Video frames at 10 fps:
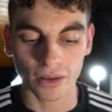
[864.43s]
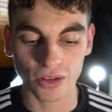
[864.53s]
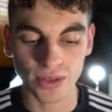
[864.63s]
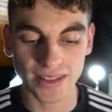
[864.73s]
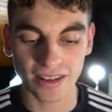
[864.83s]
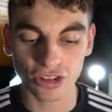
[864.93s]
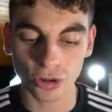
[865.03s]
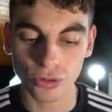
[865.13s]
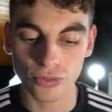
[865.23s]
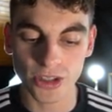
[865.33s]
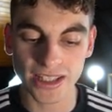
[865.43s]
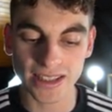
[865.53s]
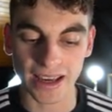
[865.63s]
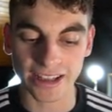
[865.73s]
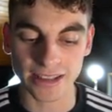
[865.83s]
Ensuite, quel genre de
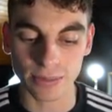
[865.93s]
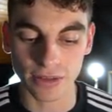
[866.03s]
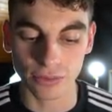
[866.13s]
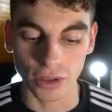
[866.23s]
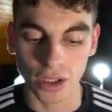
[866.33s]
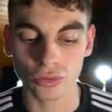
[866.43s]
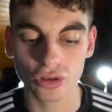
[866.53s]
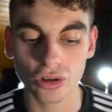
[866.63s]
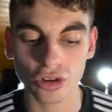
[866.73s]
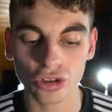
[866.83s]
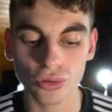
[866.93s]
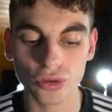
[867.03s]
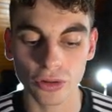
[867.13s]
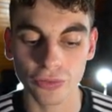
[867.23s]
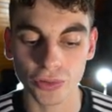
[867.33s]
musique acceptez-vous Donc tu coches
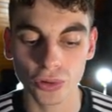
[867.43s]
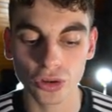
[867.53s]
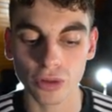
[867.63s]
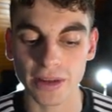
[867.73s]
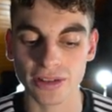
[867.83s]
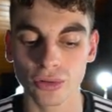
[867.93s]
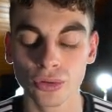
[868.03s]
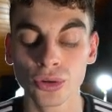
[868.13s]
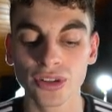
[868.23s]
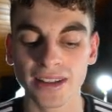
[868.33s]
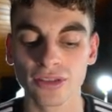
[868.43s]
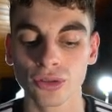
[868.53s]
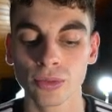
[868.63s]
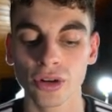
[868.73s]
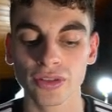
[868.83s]
tout sauf autre, parce que autre, il
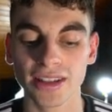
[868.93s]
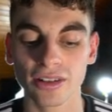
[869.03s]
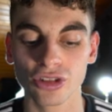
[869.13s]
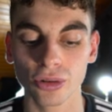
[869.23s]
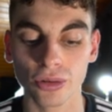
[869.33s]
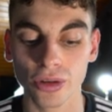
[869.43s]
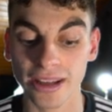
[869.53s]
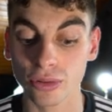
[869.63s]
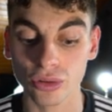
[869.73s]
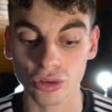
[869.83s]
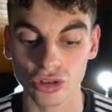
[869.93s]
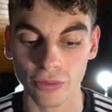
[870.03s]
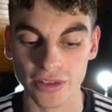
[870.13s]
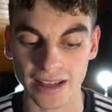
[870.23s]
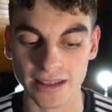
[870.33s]
te demande quel, quel autre
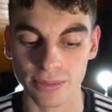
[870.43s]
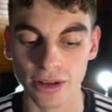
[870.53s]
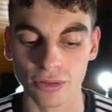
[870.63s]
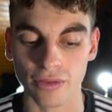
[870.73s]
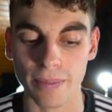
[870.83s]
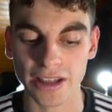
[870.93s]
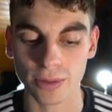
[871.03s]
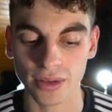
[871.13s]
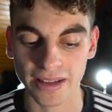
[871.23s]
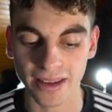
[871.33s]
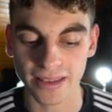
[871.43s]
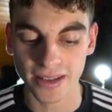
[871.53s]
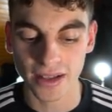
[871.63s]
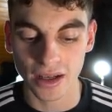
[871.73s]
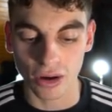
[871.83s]
genre vous acceptez donc on va pas se prendre la
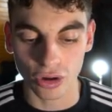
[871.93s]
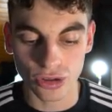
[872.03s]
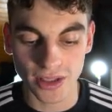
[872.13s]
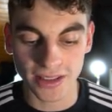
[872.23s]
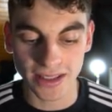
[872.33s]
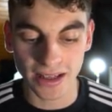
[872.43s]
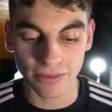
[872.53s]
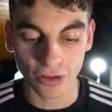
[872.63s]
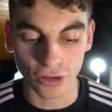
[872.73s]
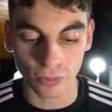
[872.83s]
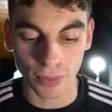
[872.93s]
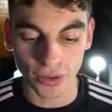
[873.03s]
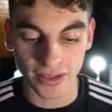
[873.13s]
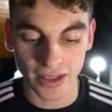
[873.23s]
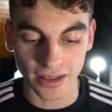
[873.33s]
tête. Ensuite, quelle est votre
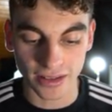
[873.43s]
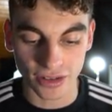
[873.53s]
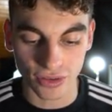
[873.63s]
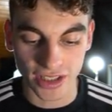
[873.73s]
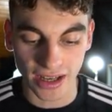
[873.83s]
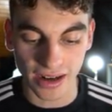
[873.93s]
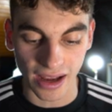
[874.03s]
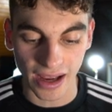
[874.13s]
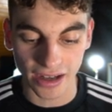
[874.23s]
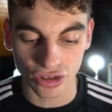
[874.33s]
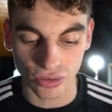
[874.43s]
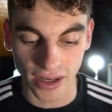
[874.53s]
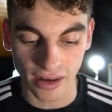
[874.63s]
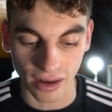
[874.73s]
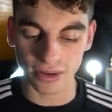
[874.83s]
portée sociale
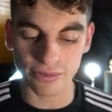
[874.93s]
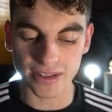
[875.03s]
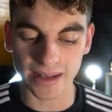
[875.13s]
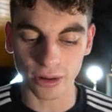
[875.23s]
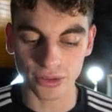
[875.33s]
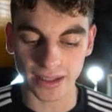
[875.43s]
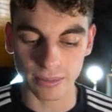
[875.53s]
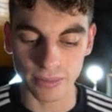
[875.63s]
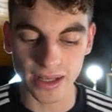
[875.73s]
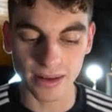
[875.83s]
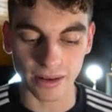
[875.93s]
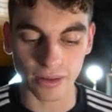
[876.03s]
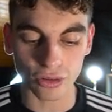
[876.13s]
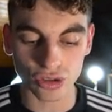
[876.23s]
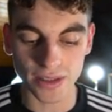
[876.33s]
actuelle Là, vous allez rentrer 1000.
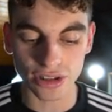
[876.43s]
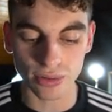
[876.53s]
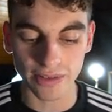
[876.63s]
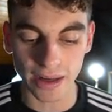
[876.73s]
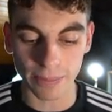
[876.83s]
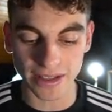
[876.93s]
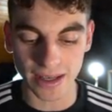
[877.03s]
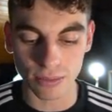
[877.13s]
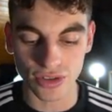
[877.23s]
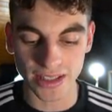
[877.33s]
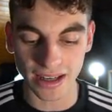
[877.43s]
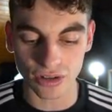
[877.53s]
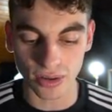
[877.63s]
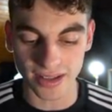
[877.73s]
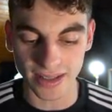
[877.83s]
Ensuite, suivez la passerelle
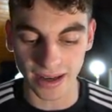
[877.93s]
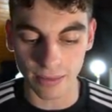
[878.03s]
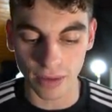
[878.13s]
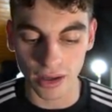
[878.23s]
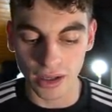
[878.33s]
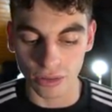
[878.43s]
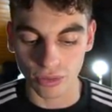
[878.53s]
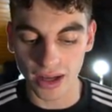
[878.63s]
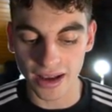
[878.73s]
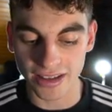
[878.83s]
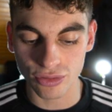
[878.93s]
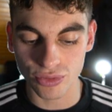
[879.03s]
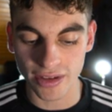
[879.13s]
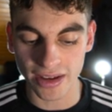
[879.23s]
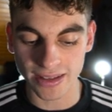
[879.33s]
musicale sur Instagram. Donc là, est-ce que
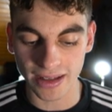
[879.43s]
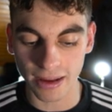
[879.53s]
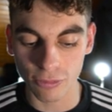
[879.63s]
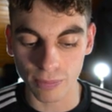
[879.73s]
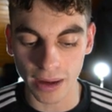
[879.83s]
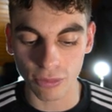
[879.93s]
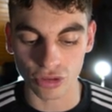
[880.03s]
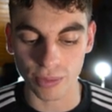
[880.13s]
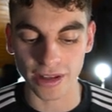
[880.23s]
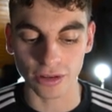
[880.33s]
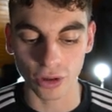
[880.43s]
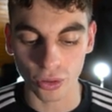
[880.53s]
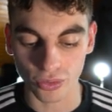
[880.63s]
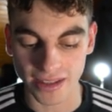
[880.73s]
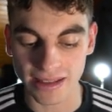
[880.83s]
vous avez Instagram ou pas Moi, je vais mettre
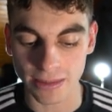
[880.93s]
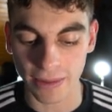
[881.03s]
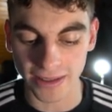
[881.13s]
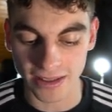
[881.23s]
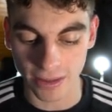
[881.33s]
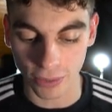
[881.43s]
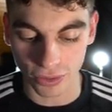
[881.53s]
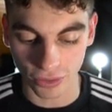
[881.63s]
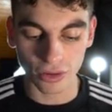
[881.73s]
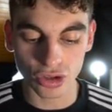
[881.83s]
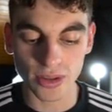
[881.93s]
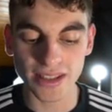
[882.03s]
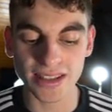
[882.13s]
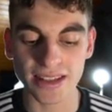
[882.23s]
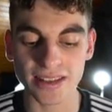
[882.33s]
non, donc ça, c'est pas très important.
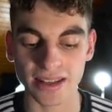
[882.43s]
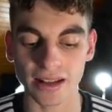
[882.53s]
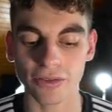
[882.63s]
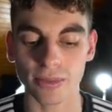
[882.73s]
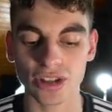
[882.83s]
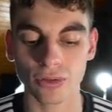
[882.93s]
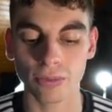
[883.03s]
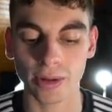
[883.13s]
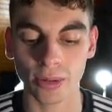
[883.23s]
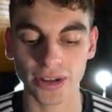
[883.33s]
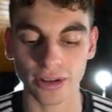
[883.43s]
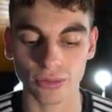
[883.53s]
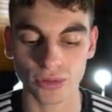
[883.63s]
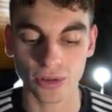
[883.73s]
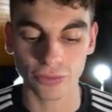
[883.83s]
Ensuite, ici, c'est une information complémentaire,
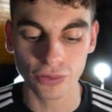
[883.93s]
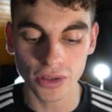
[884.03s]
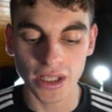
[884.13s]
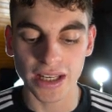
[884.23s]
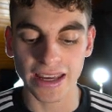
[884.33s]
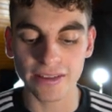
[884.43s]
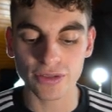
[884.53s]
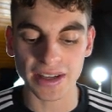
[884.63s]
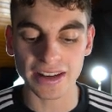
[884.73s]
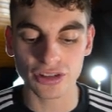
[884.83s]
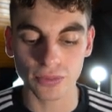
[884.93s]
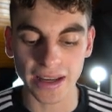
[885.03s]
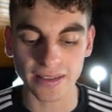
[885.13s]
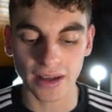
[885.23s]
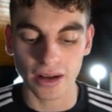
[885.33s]
donc on s'en fout. Et vous allez
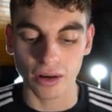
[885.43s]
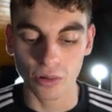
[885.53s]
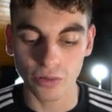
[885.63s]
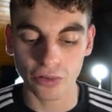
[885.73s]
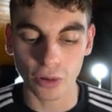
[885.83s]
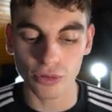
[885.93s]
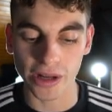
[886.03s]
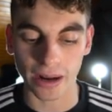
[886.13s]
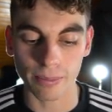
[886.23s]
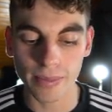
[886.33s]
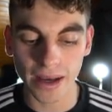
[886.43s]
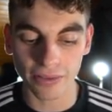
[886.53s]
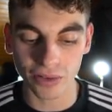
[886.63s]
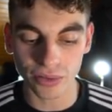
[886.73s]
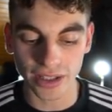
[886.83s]
soumettre le formulaire. Mais
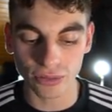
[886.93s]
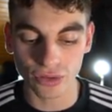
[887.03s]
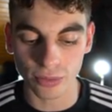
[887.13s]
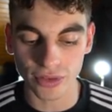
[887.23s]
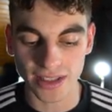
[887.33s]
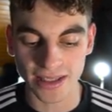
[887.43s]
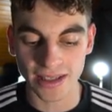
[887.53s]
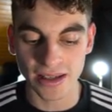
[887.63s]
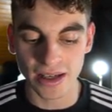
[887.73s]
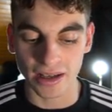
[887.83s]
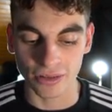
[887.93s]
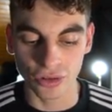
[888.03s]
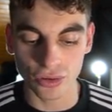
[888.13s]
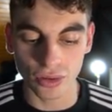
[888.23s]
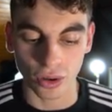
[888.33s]
avant, il nous demande ici
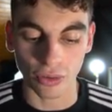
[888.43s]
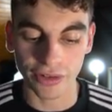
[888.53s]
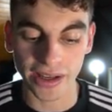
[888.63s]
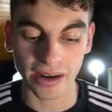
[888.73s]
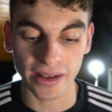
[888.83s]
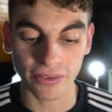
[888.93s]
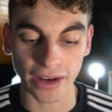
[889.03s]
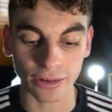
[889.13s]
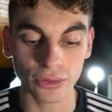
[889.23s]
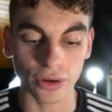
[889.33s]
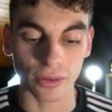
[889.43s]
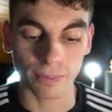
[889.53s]
de renvoyer un lien vers une